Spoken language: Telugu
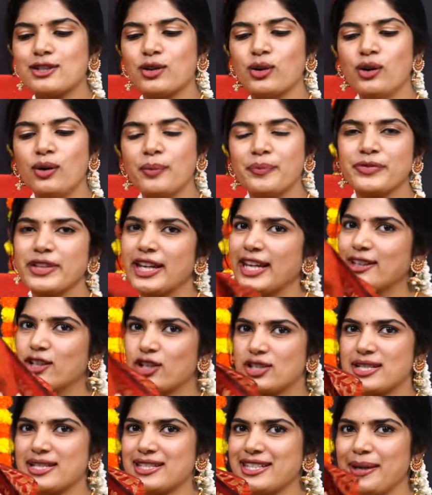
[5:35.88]
సో ఇది
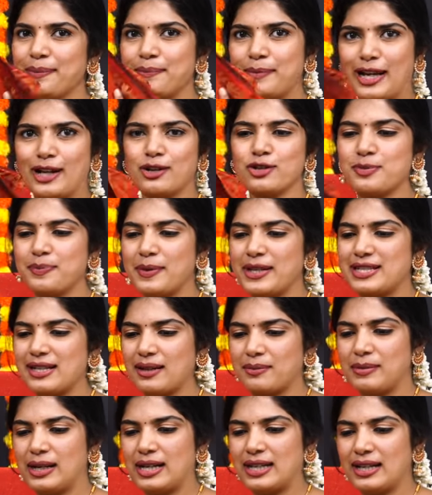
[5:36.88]
వచ్చేసి బ్లౌజ్ పీస్
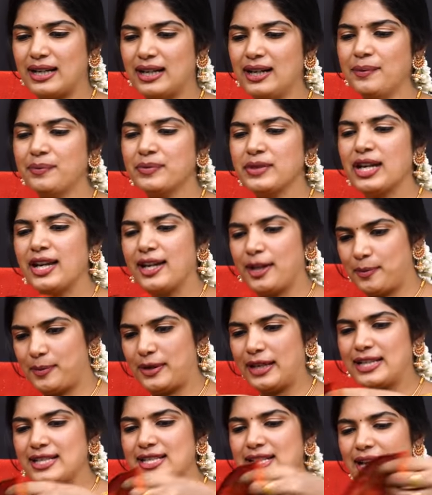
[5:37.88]
అనమాట ఇప్పుడు
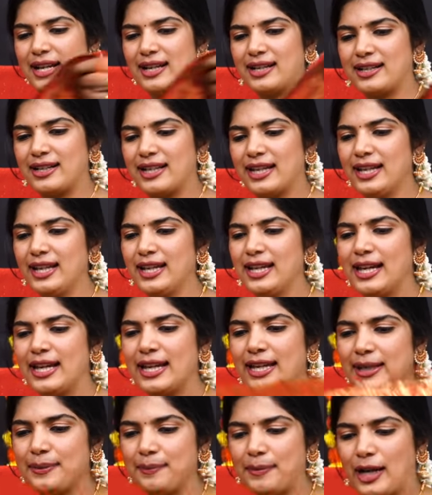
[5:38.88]
ఏం చేయాలంటే
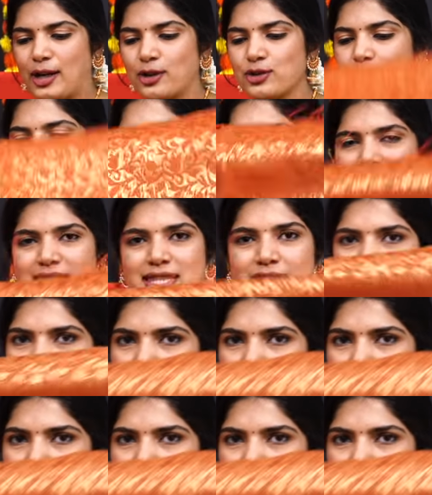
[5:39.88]
ఈ బ్లౌజ్ పీస్ని